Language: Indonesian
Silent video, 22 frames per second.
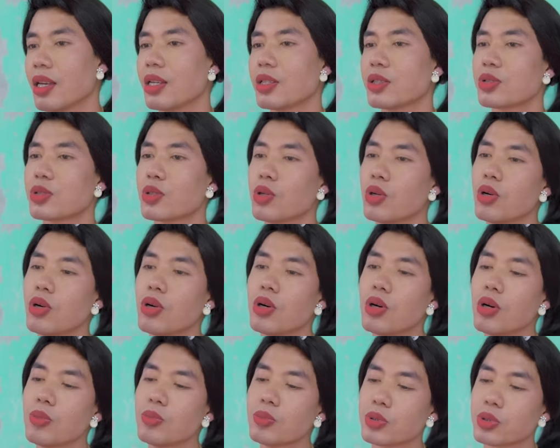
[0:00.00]
Ih
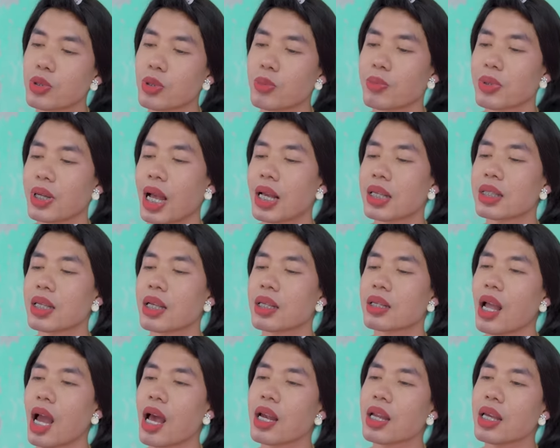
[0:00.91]
Sum, Sum, kasihan
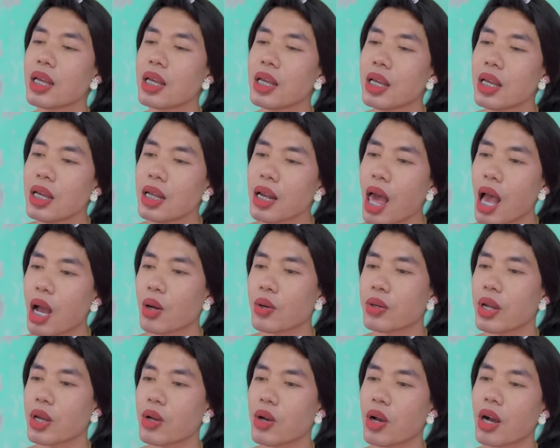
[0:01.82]
kali lah
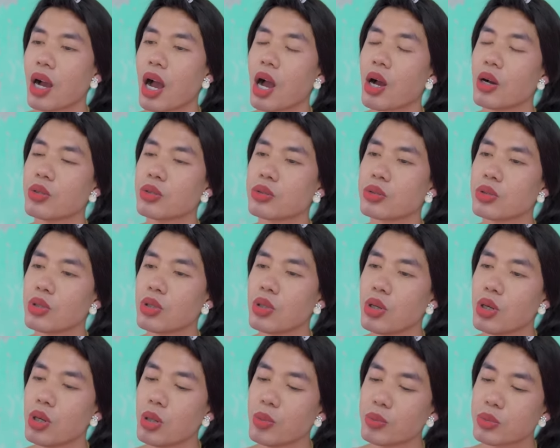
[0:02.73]
aku nengok kau
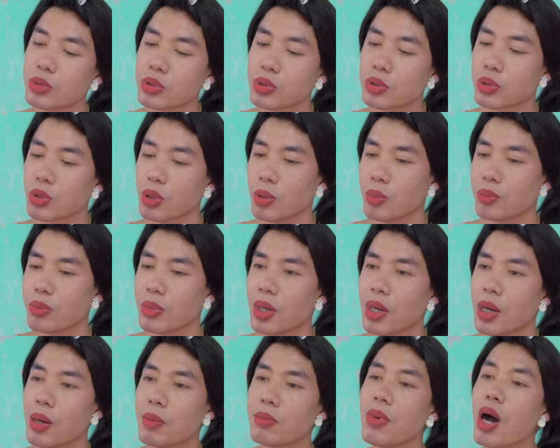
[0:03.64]
Sum, Sum.
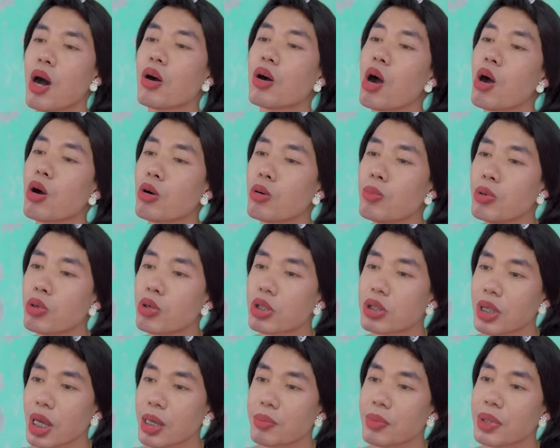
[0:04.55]
Mau kau aku
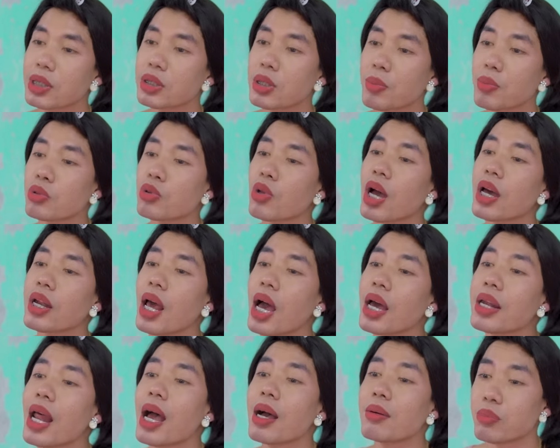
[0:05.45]
bungkuskan misop untuk
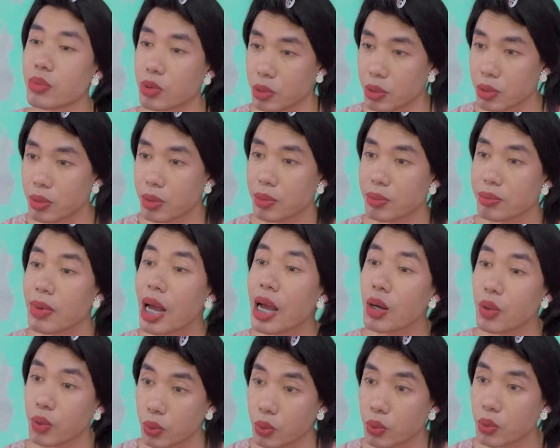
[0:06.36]
anak-anakmu?
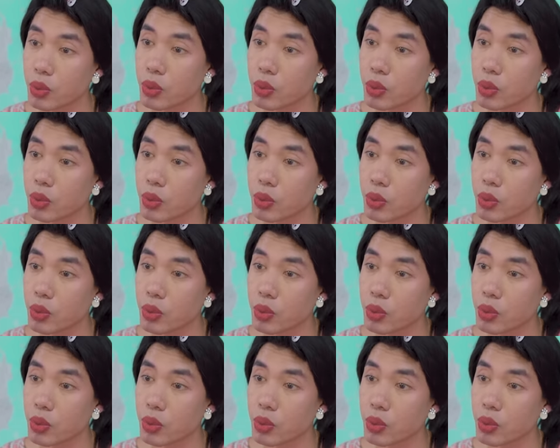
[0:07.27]
Mau?